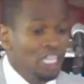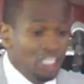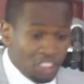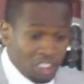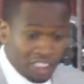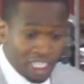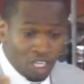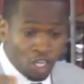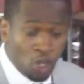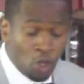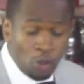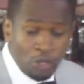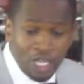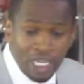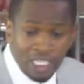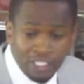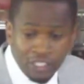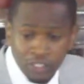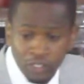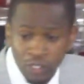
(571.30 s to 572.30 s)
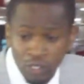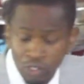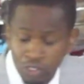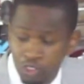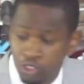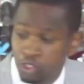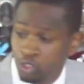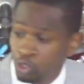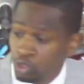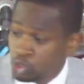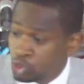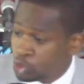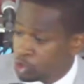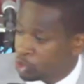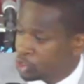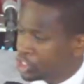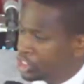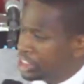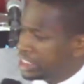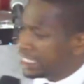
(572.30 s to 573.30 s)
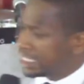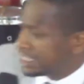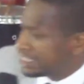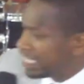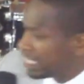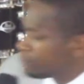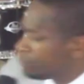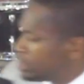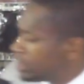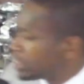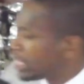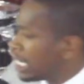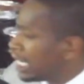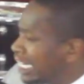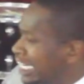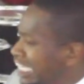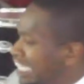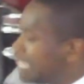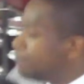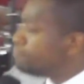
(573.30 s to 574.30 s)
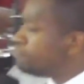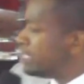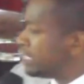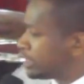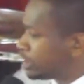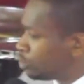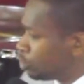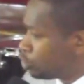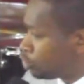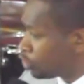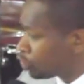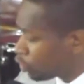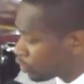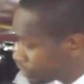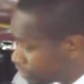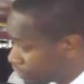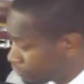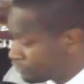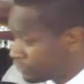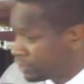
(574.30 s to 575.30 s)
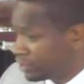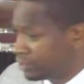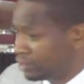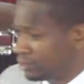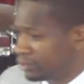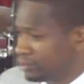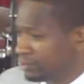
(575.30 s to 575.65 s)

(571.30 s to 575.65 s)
c'est ta connaissance de Dieu qui déterminera les limites de Dieu dans ta vie.